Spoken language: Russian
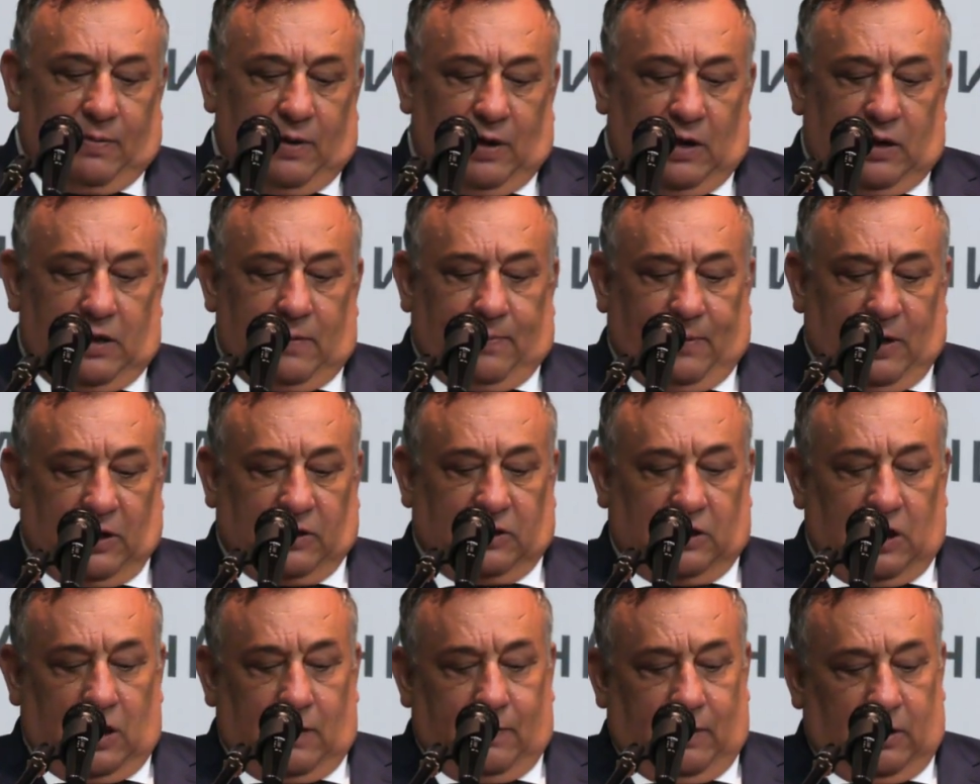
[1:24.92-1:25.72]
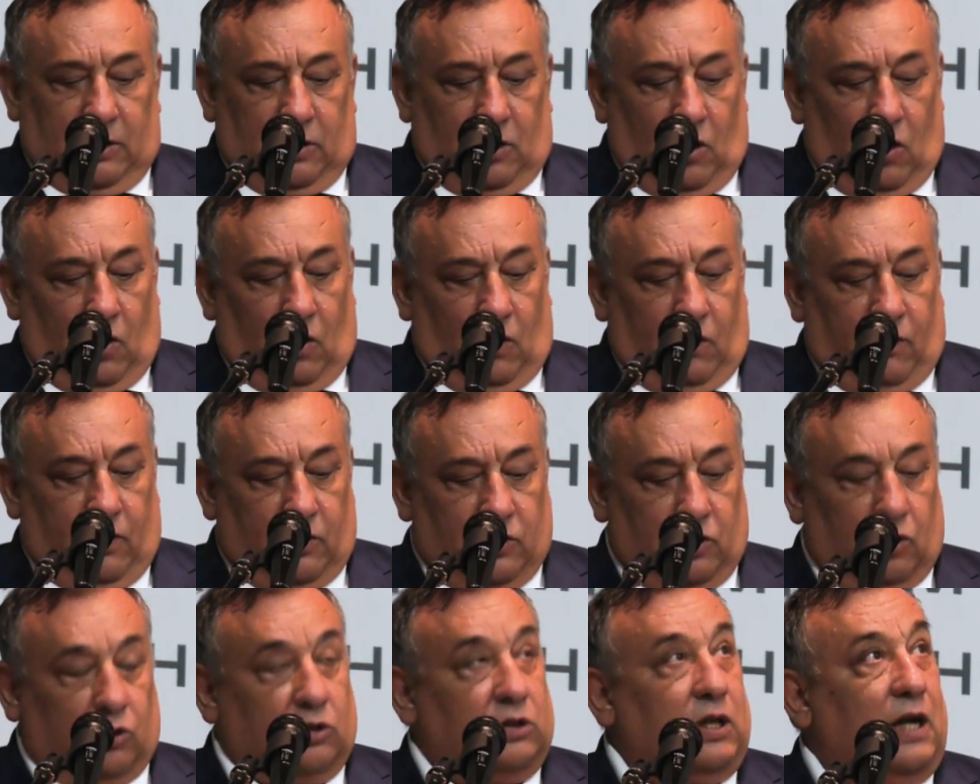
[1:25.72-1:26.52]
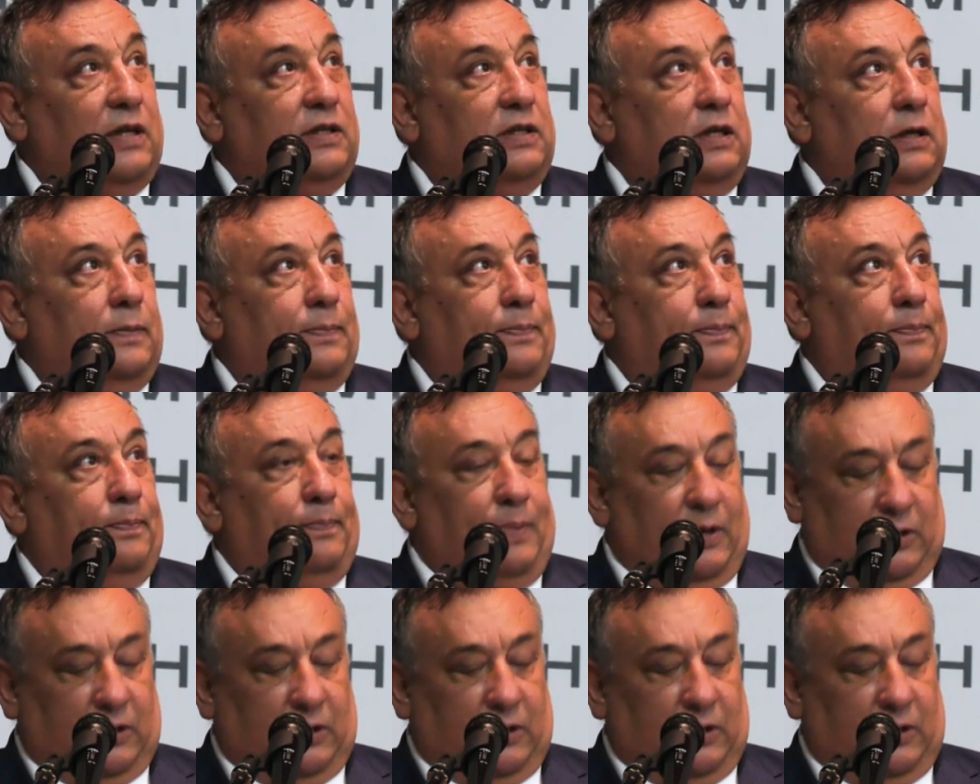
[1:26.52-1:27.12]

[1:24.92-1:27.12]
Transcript: были непростыми, но в результате